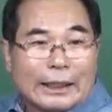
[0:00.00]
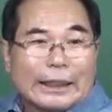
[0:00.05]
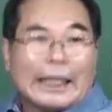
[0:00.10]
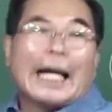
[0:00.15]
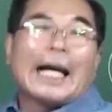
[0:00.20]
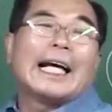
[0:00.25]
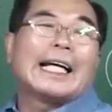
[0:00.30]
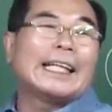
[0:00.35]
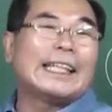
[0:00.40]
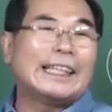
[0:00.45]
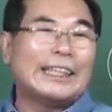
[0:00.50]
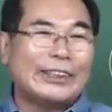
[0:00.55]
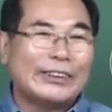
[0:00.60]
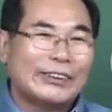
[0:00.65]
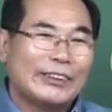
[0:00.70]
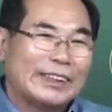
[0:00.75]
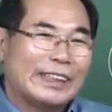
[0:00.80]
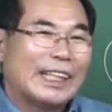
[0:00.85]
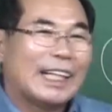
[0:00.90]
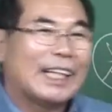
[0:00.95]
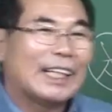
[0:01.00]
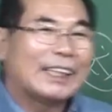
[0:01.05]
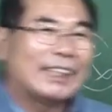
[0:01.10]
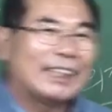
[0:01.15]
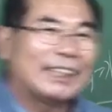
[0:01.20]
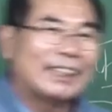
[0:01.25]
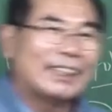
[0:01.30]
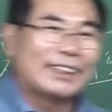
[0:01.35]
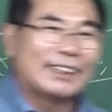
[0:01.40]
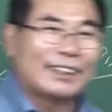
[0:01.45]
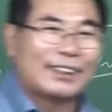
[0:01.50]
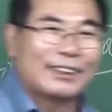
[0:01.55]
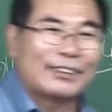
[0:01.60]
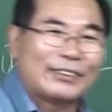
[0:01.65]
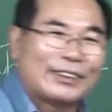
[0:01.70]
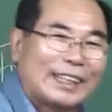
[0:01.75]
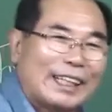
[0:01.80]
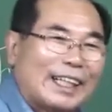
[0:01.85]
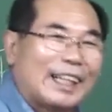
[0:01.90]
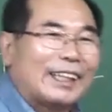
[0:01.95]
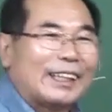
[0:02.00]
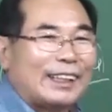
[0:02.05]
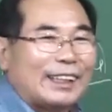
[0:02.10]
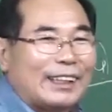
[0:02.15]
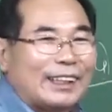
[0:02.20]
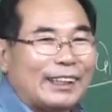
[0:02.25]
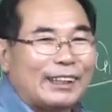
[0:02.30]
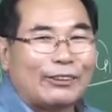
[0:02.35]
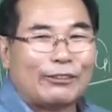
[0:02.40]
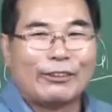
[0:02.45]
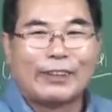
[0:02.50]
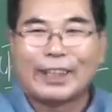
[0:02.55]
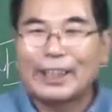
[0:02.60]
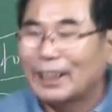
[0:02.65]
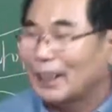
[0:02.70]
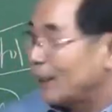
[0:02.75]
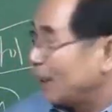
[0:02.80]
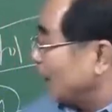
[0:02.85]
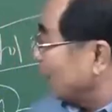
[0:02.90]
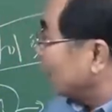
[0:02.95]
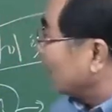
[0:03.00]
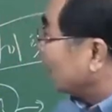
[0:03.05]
양인이요, 양인 양인. 왜?